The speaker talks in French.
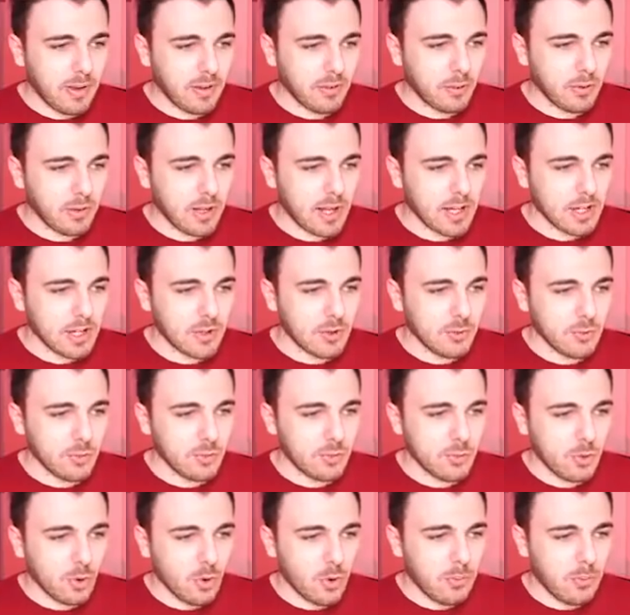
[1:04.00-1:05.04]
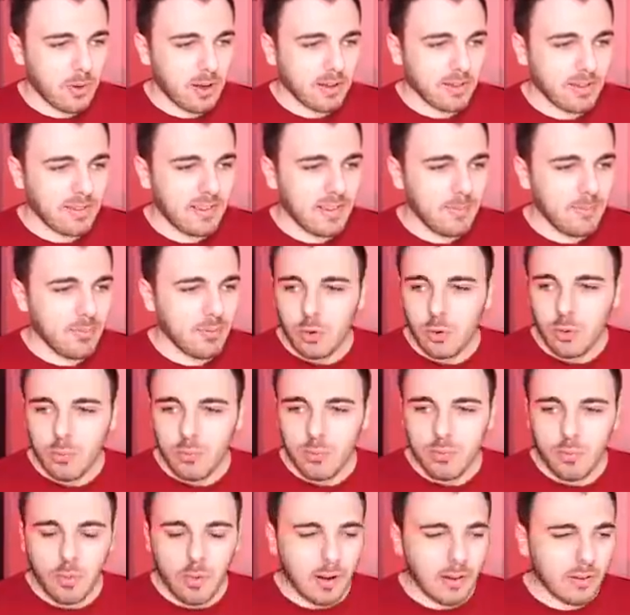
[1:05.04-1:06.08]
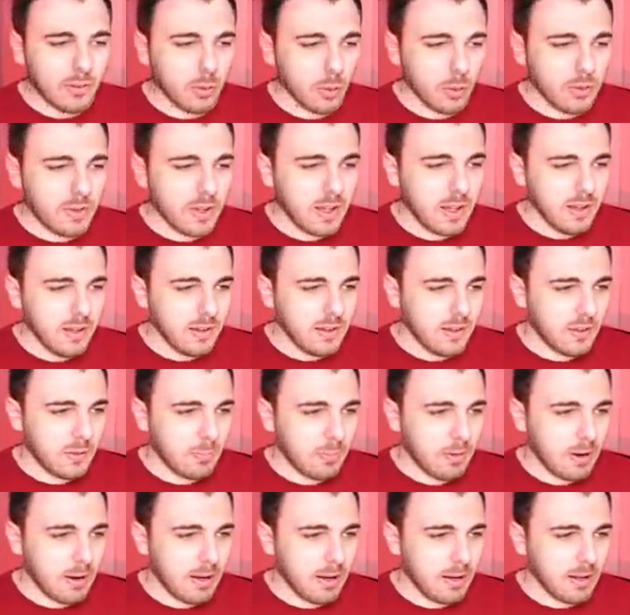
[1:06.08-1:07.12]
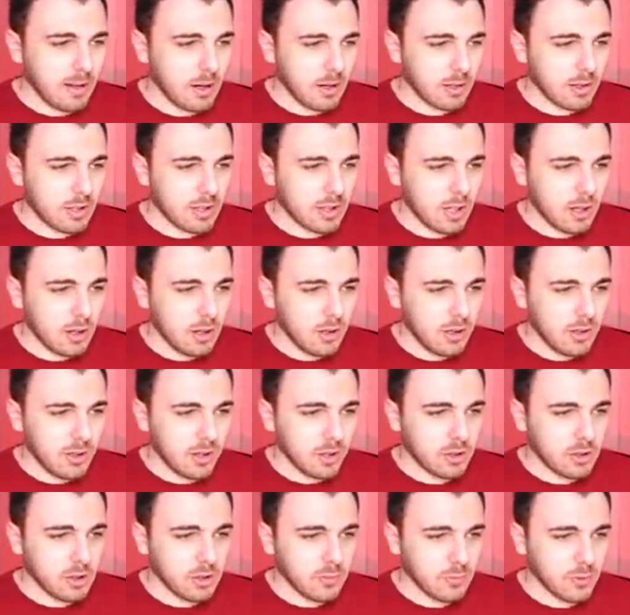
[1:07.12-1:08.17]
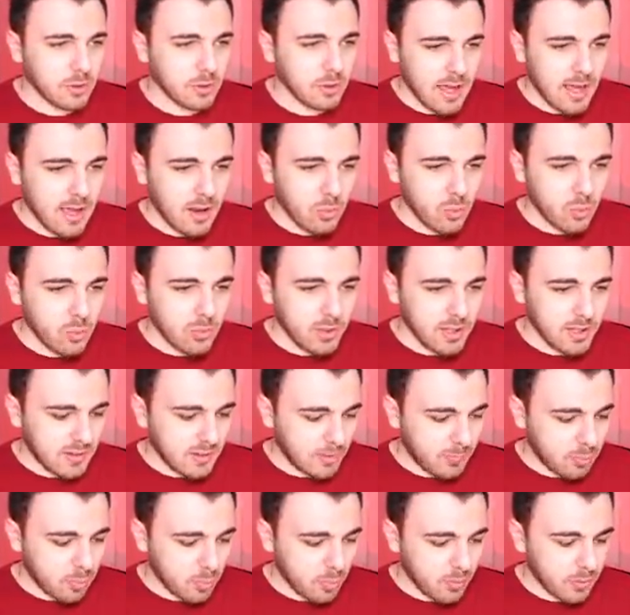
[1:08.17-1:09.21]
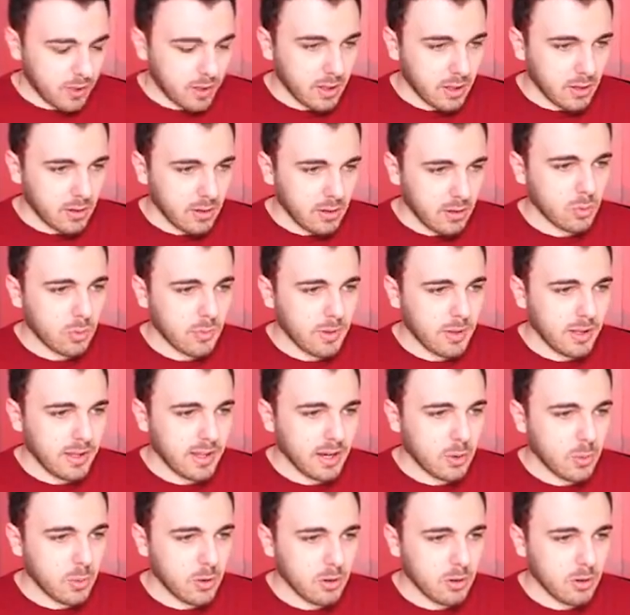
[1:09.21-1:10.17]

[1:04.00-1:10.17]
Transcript: personnage, toujours le principe de pouvoir sauter, n'est-ce pas Alors déjà, oh il y a un coffre. R ou X pour ouvrir, trop bien, il y a